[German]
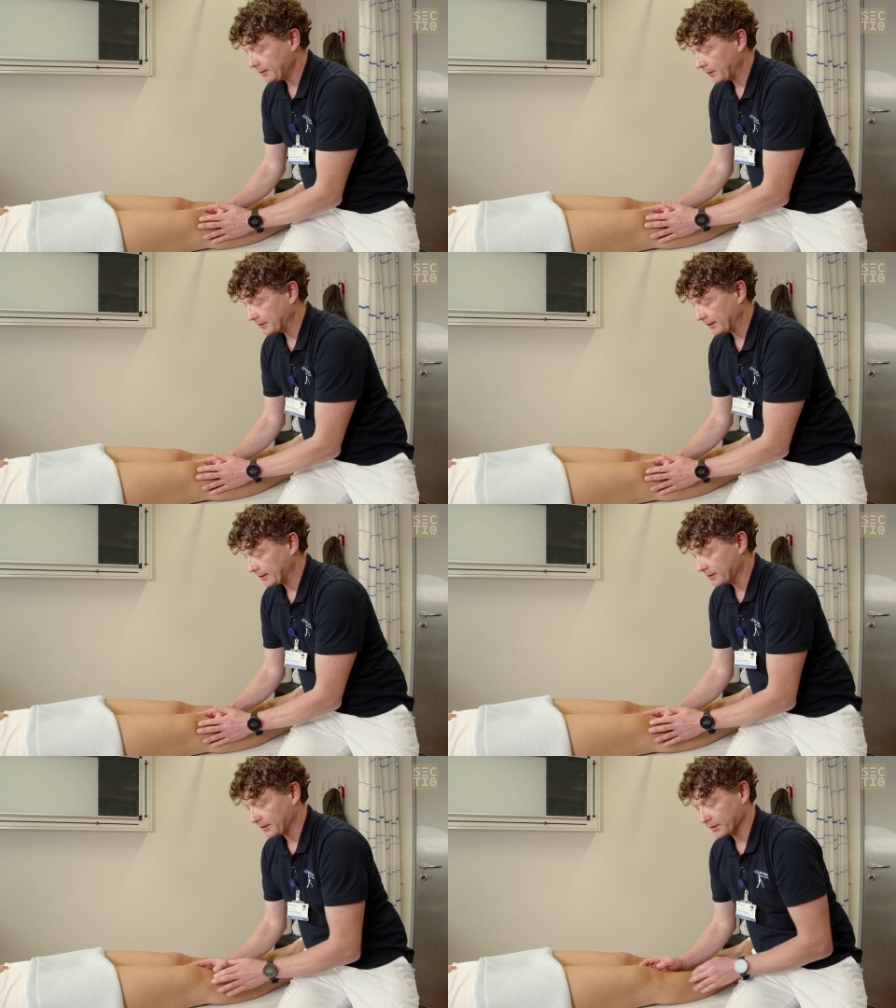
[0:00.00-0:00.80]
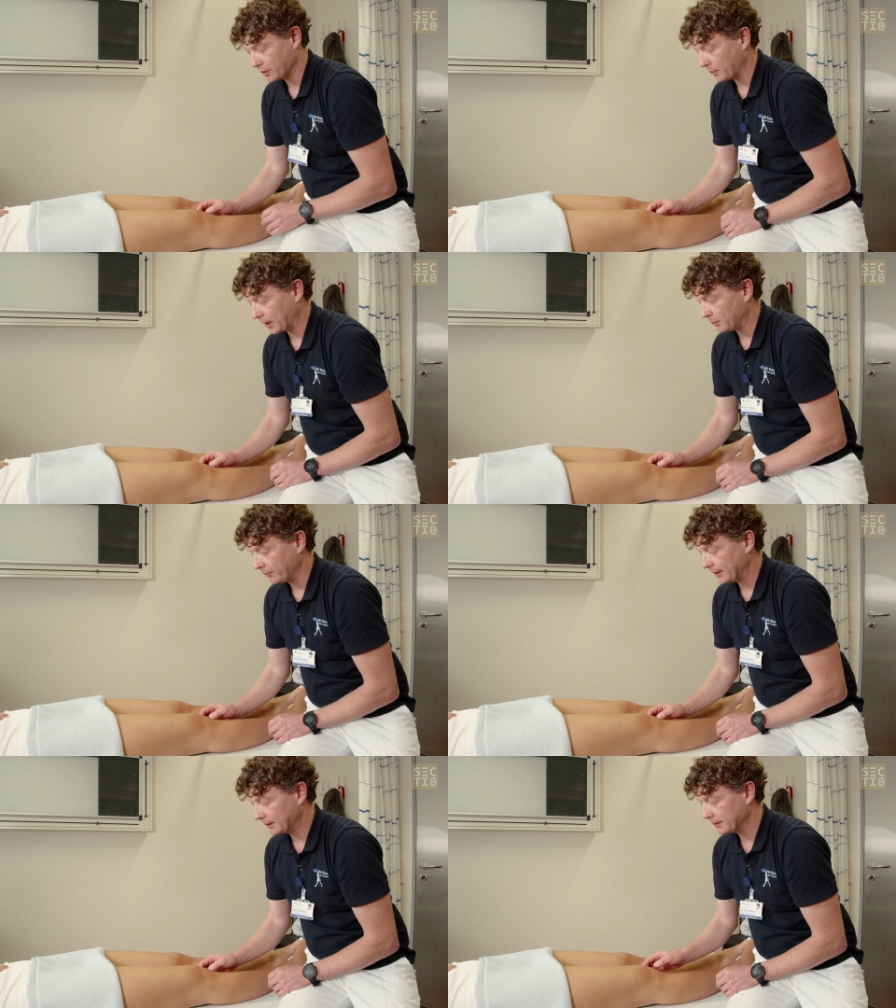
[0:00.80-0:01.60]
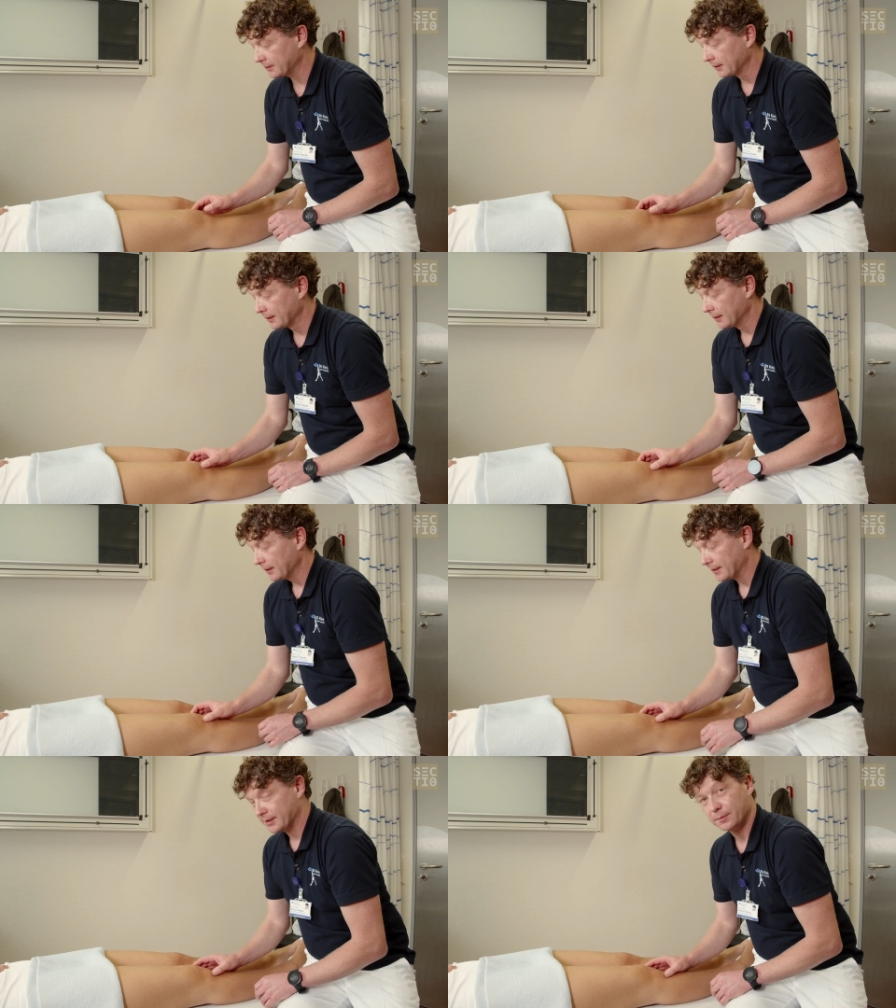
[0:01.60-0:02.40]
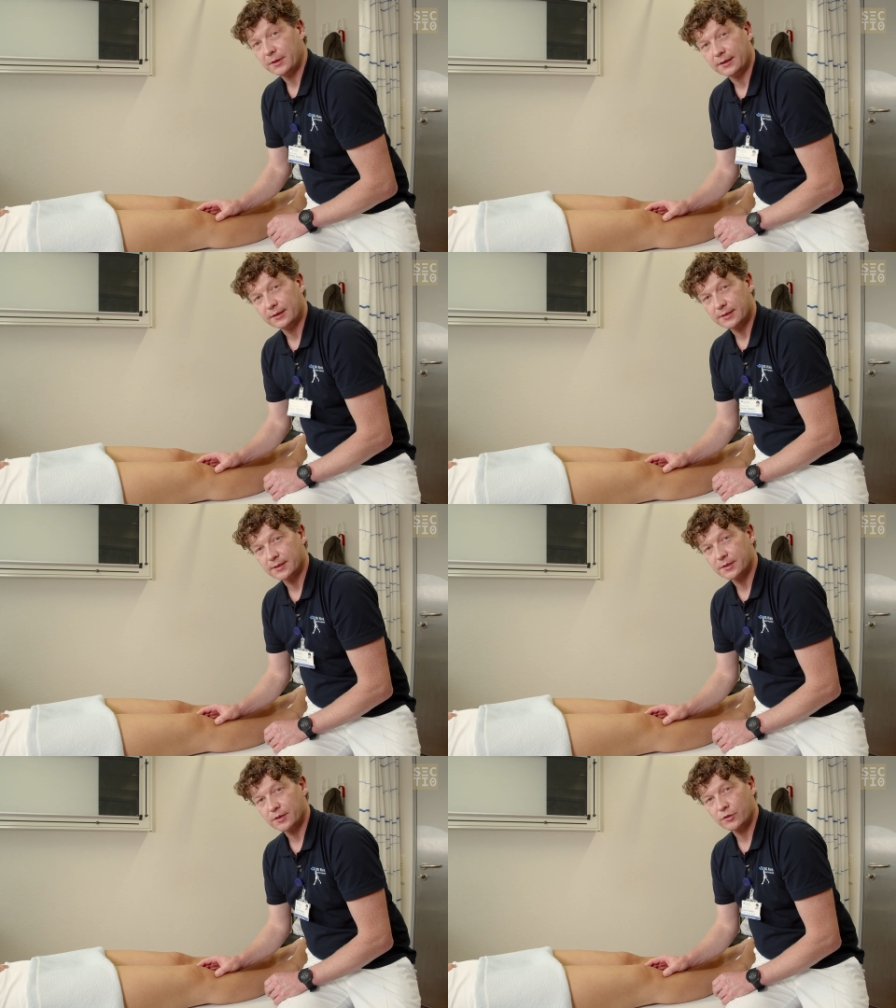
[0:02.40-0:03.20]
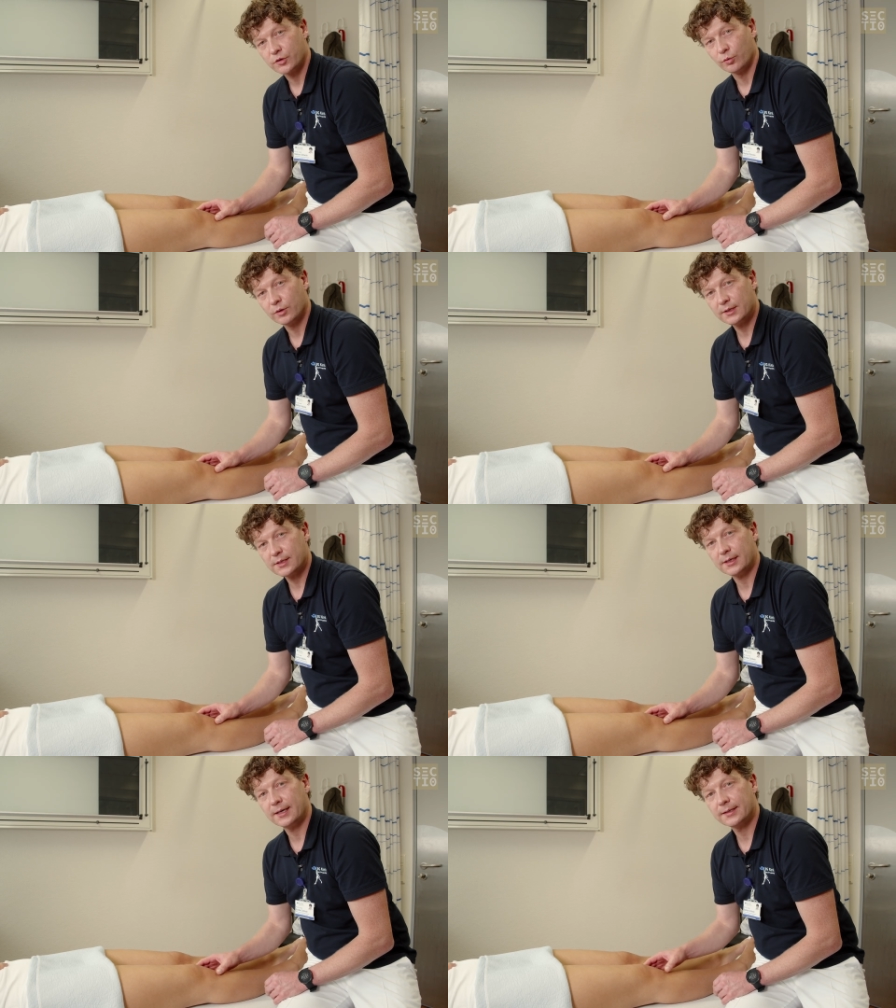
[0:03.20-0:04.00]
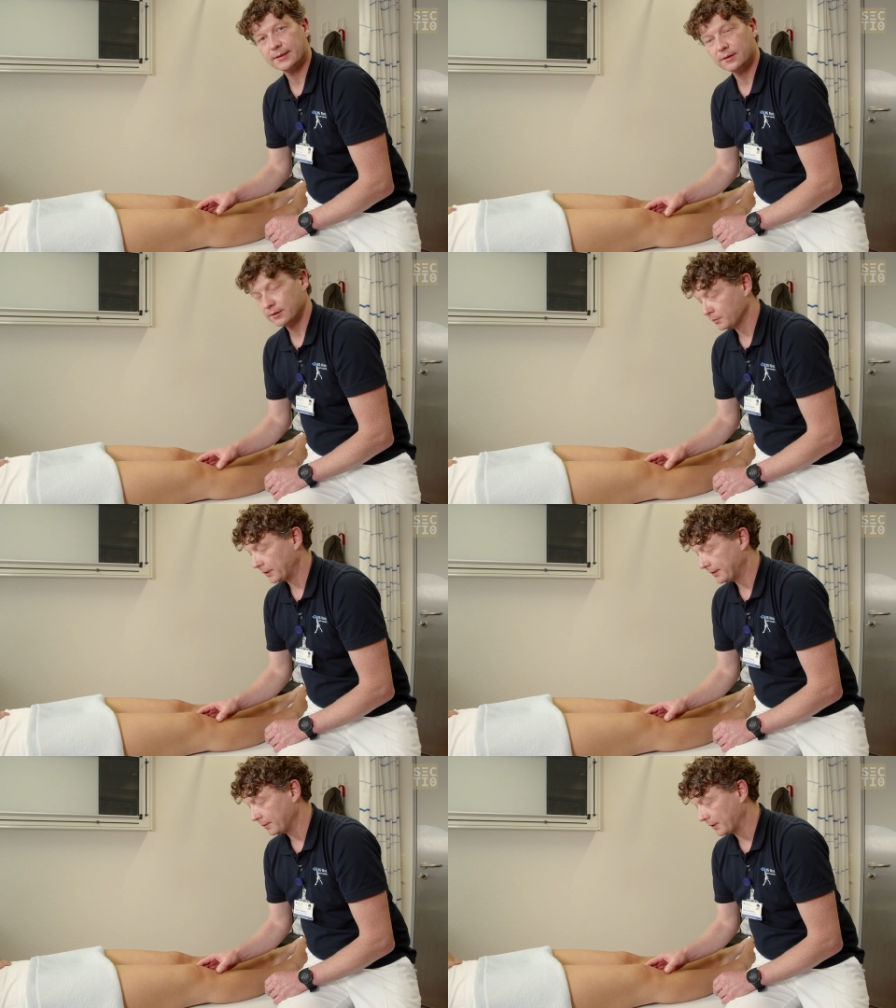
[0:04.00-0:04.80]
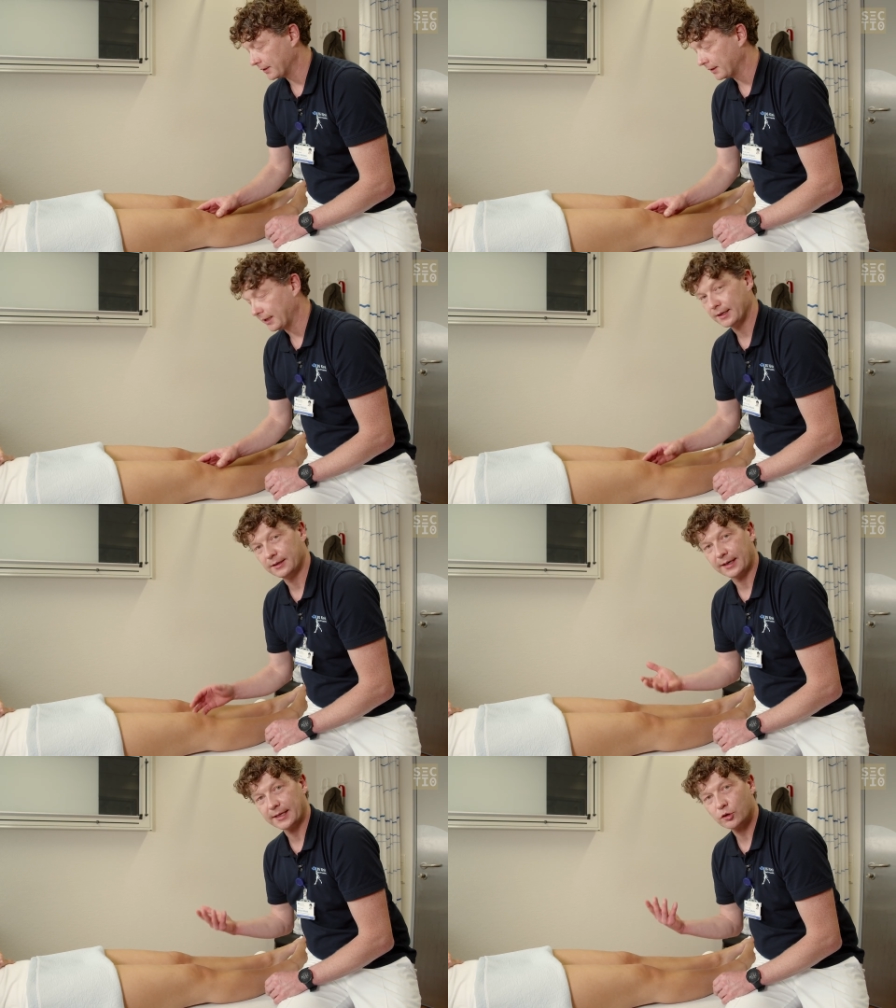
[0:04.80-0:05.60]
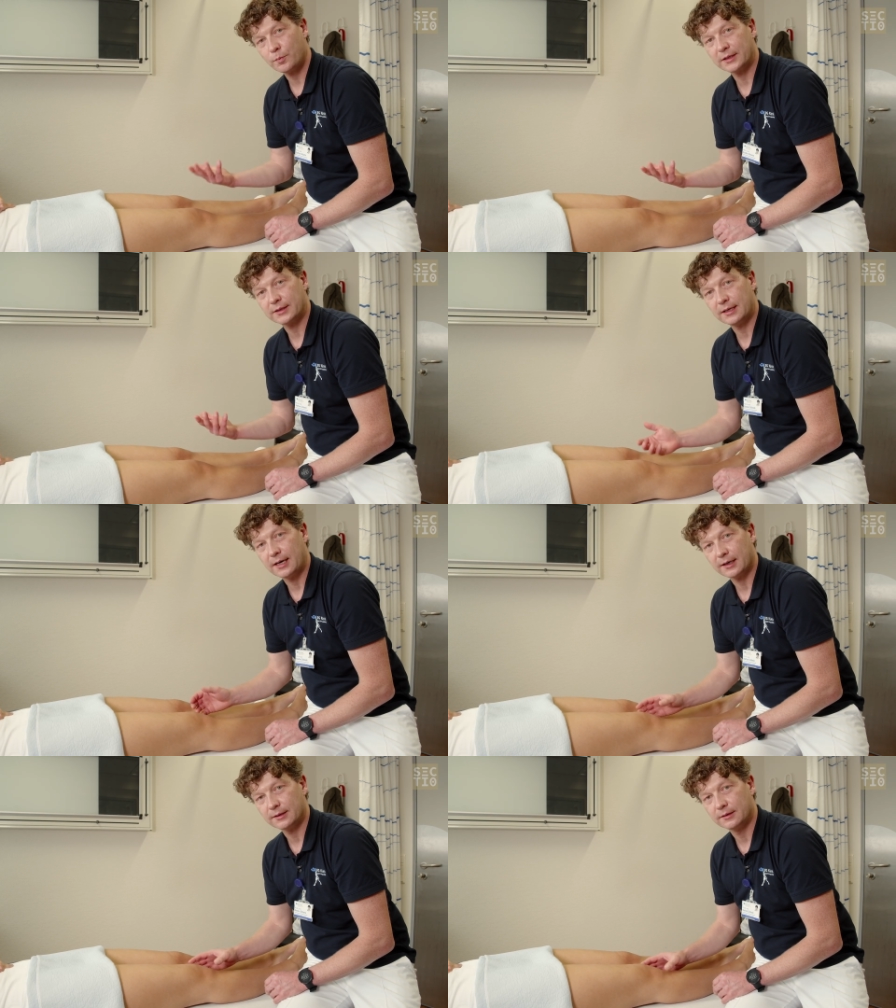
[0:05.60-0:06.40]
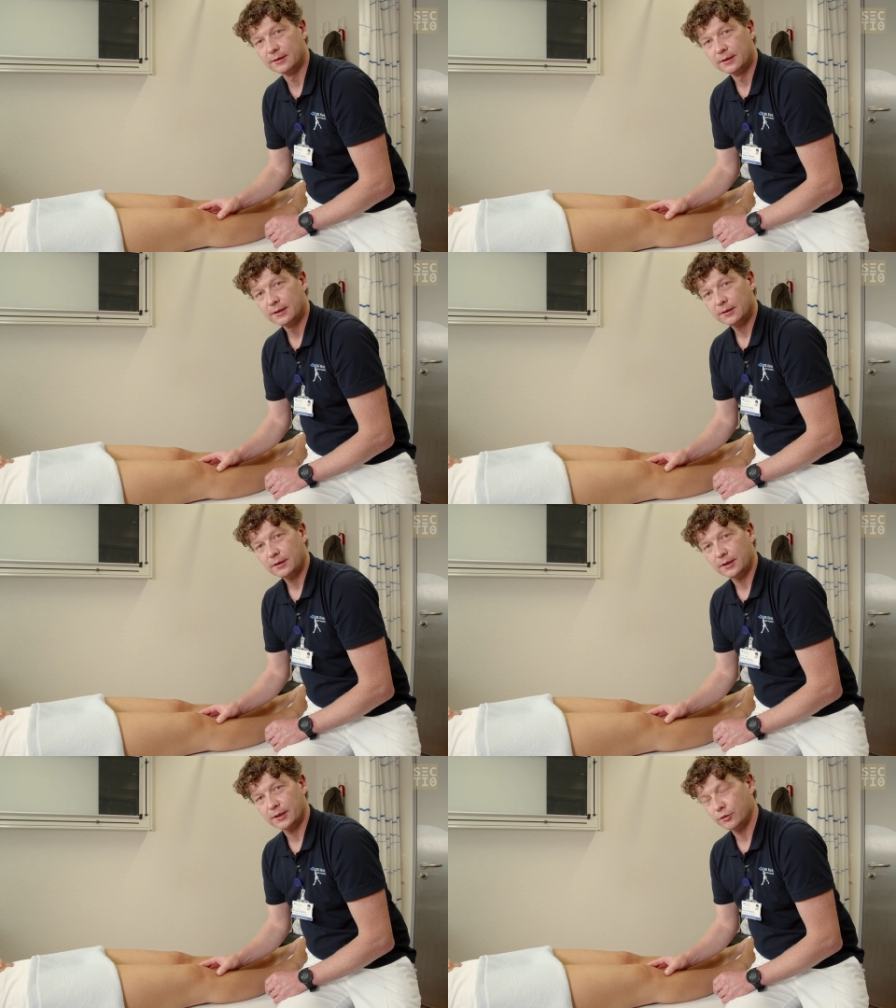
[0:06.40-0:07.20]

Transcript: Die Patella ist ganz normal beweglich. Es gibt dann dieses Zohlenzeichen, bei dem man einen retropatellaren äh,